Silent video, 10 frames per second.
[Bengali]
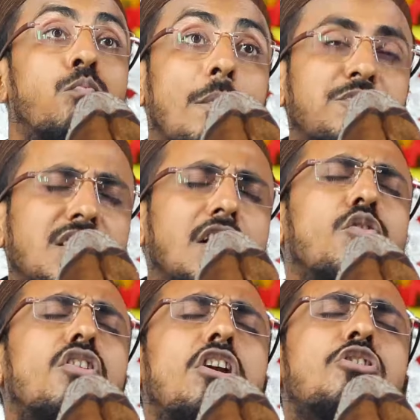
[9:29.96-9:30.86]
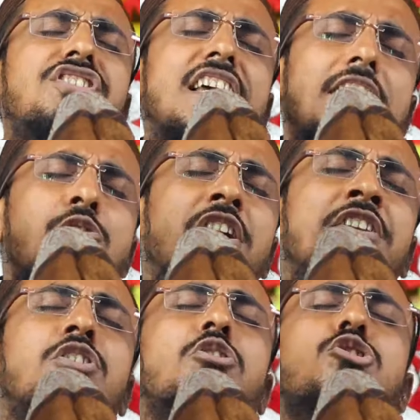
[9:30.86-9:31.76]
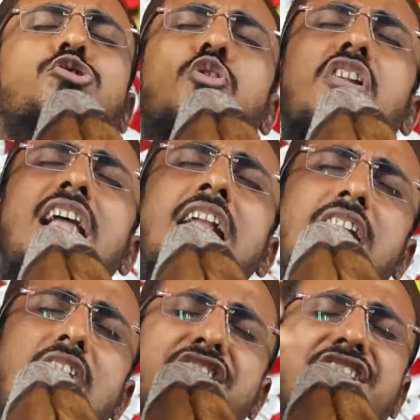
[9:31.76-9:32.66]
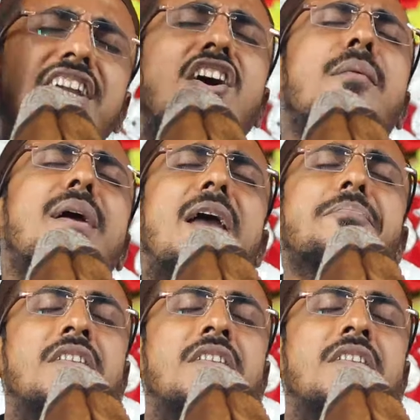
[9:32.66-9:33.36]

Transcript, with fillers: ব্যবসা করলেও সেটাও কিন্তু রসুল্লাহ নকশাই হবে